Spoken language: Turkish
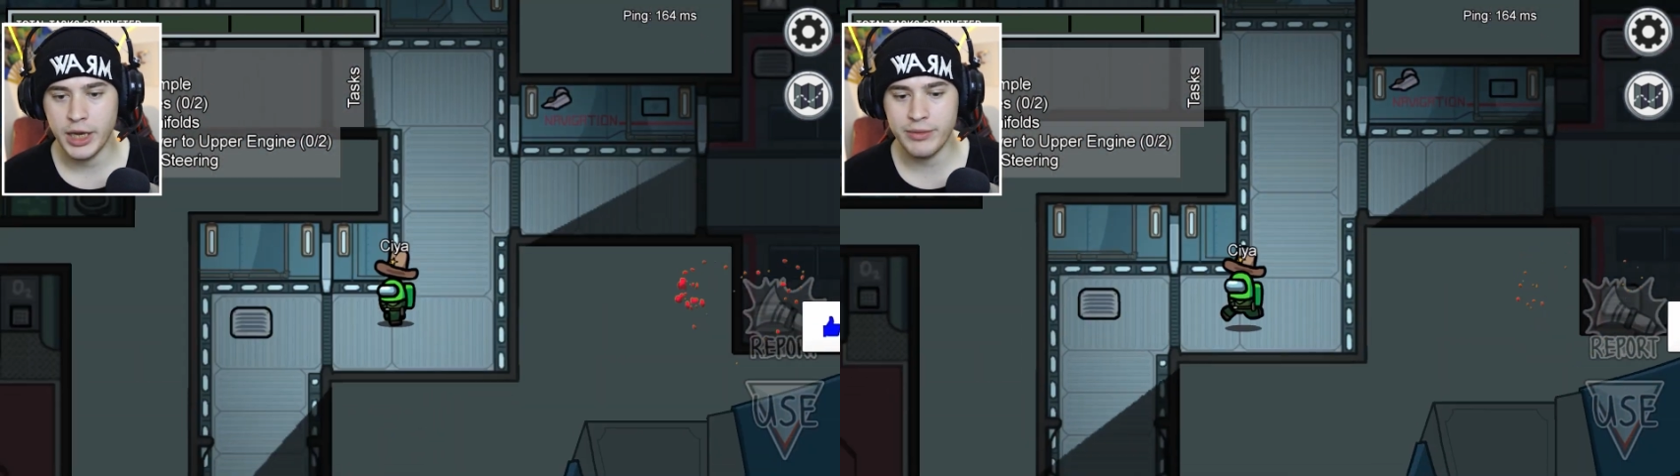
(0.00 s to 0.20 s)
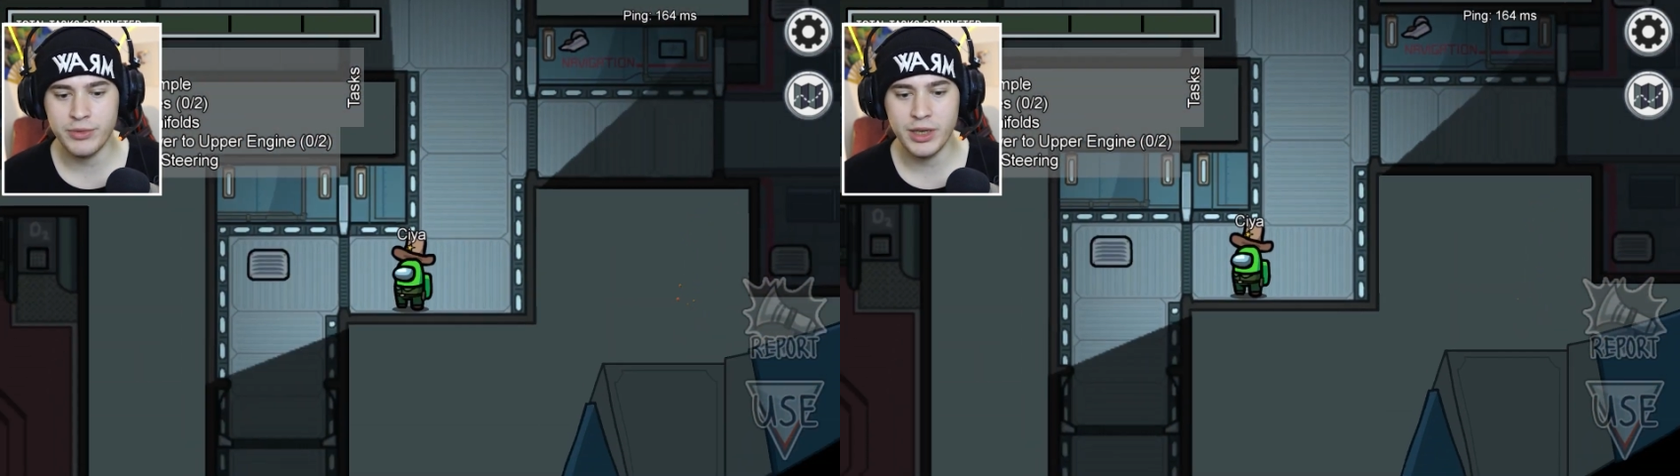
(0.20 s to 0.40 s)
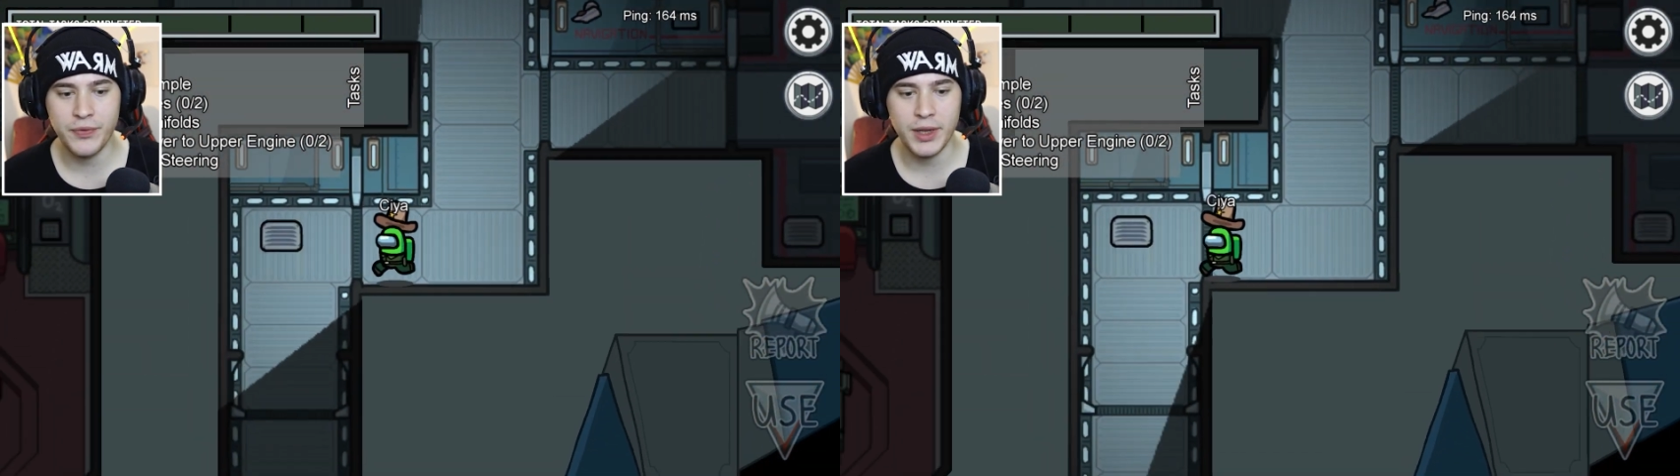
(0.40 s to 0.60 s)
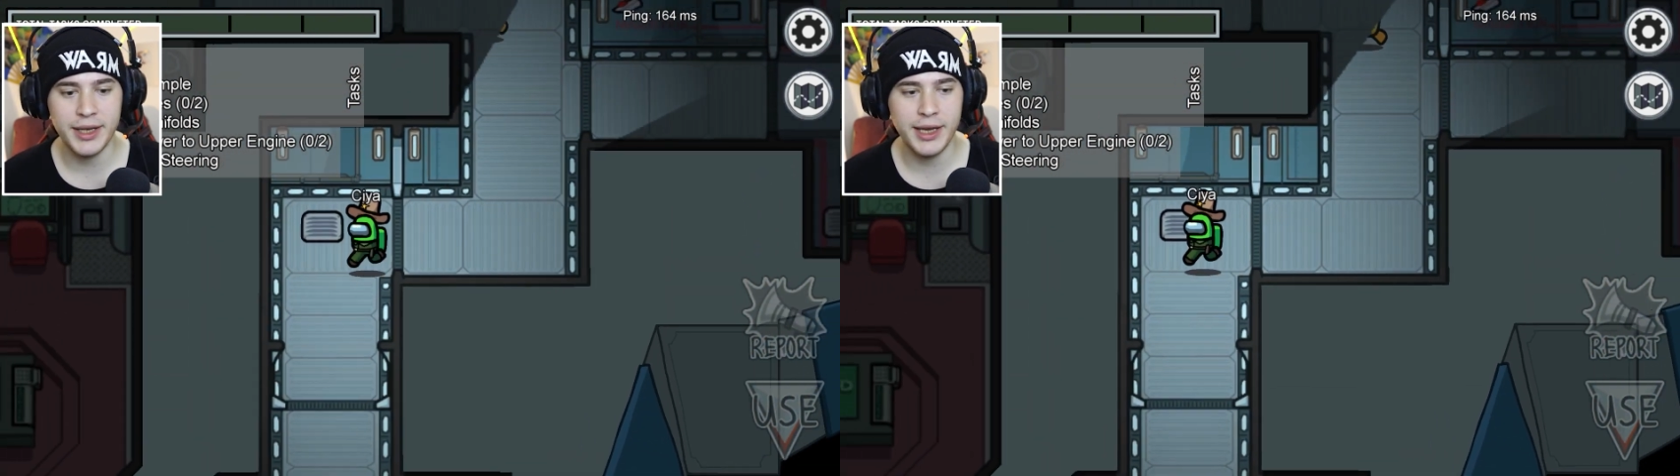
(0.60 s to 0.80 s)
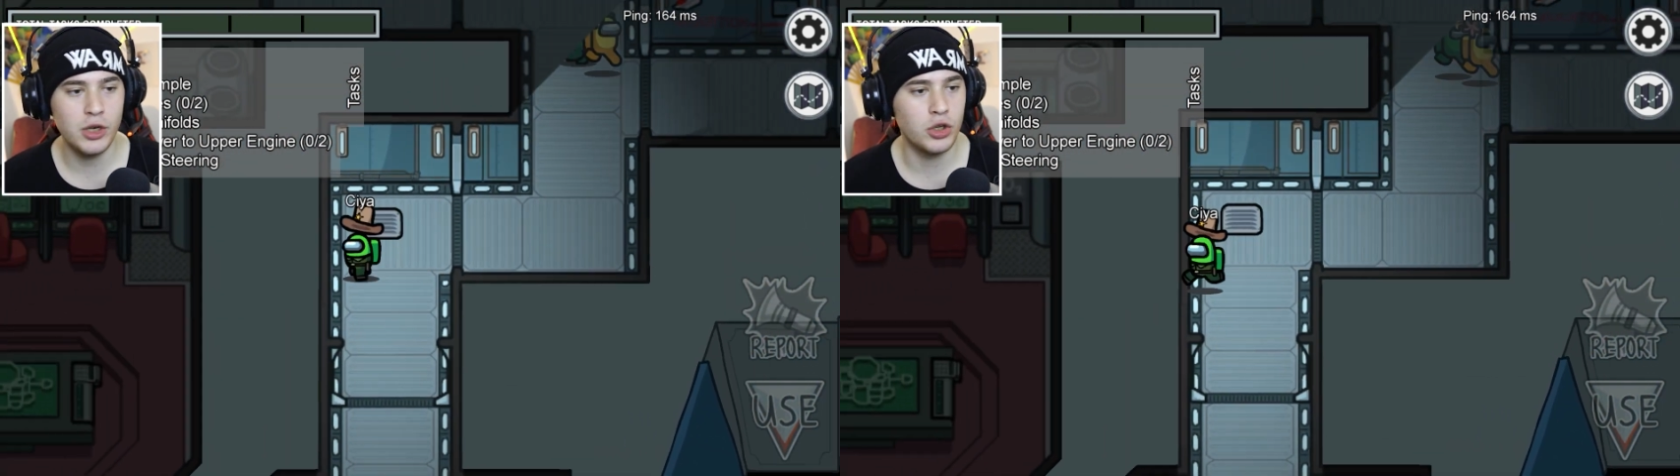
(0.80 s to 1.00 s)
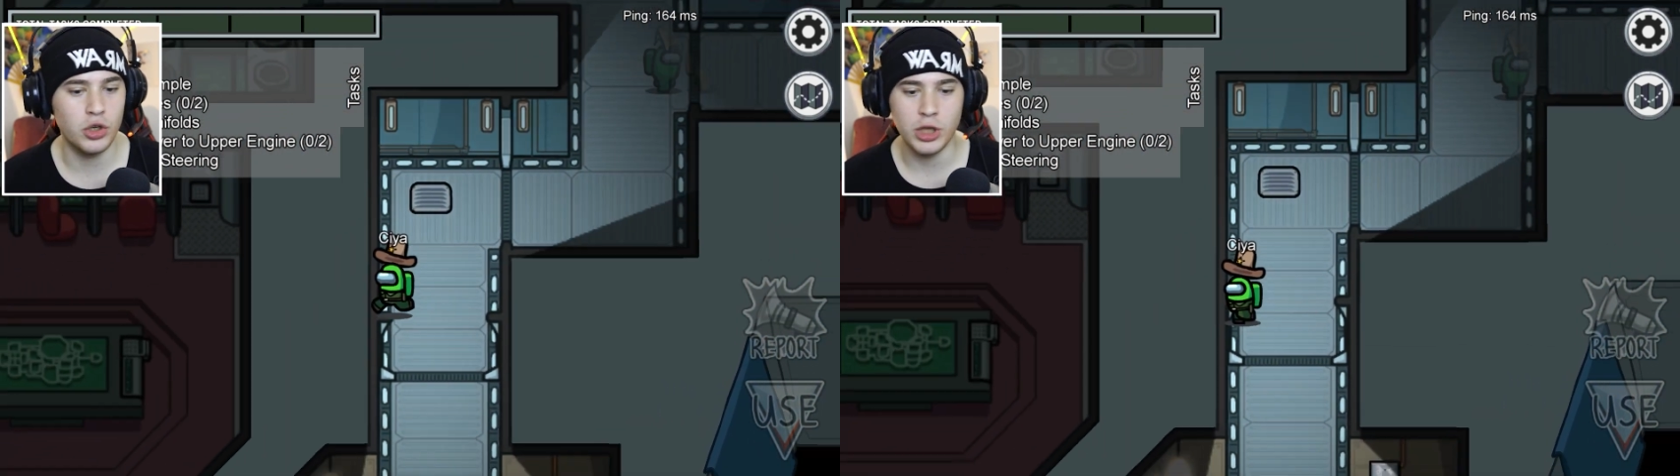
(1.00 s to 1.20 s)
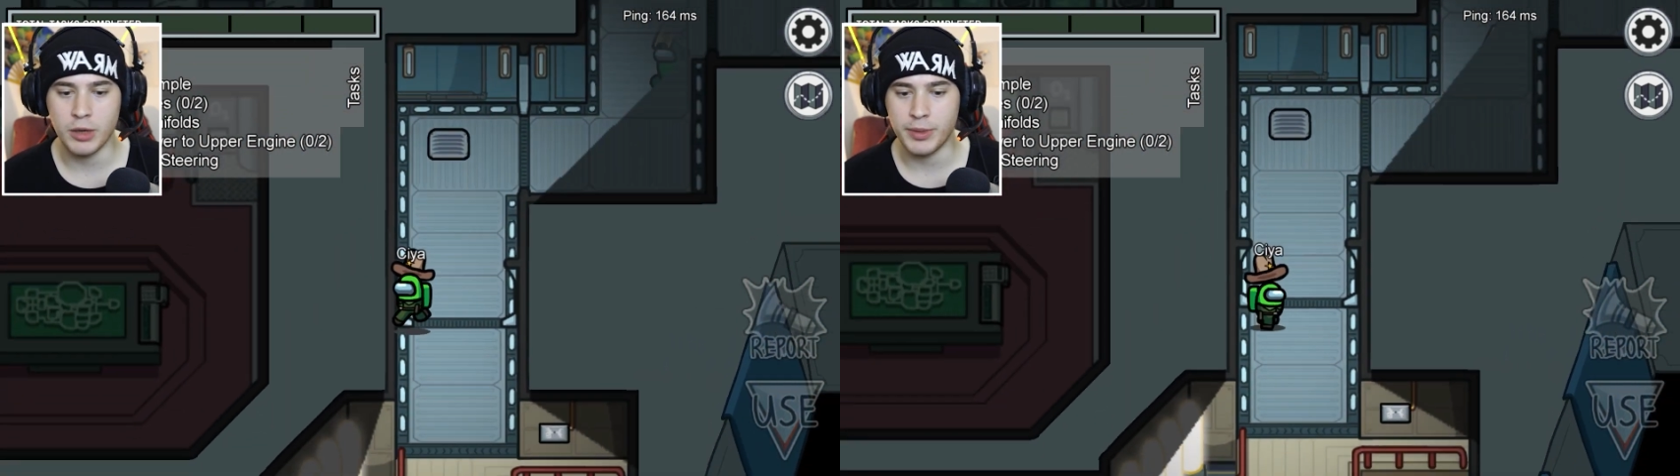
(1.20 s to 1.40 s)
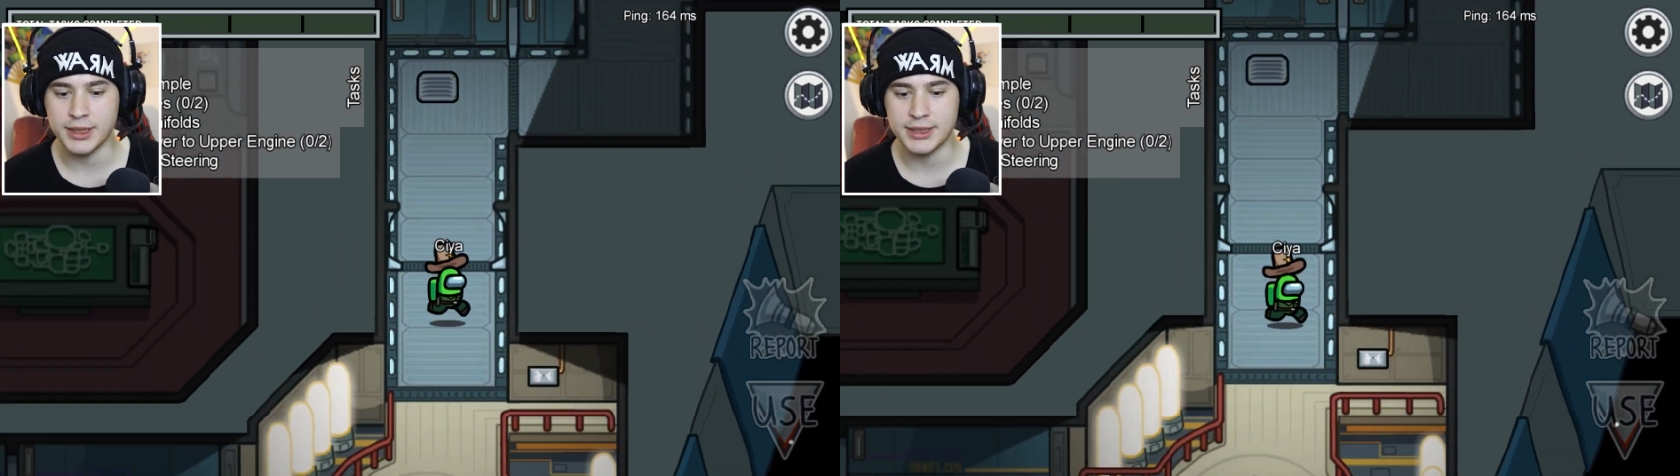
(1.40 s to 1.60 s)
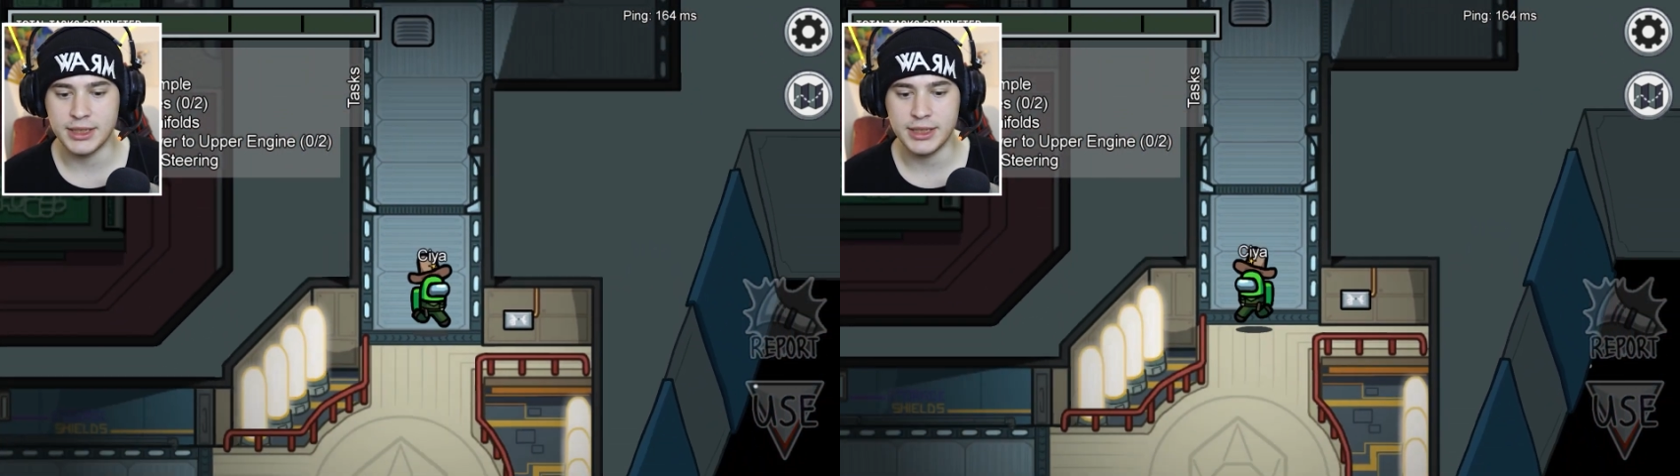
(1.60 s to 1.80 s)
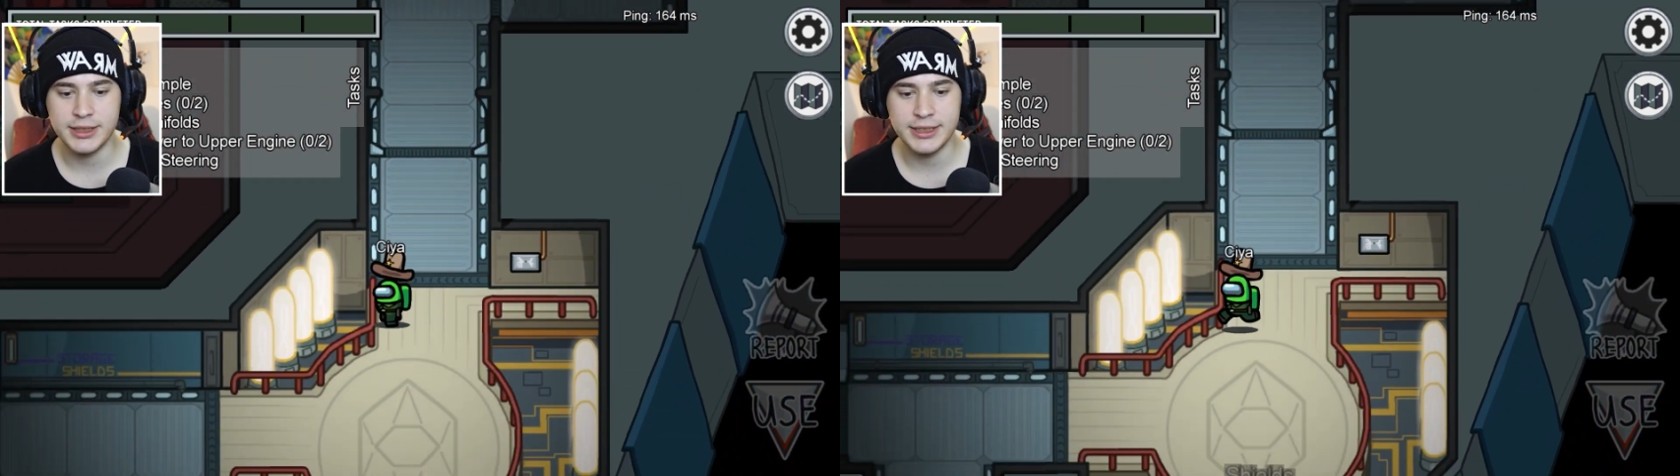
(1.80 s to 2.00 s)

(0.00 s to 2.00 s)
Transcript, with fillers: Evime falan geliyor diyorlar bazıları.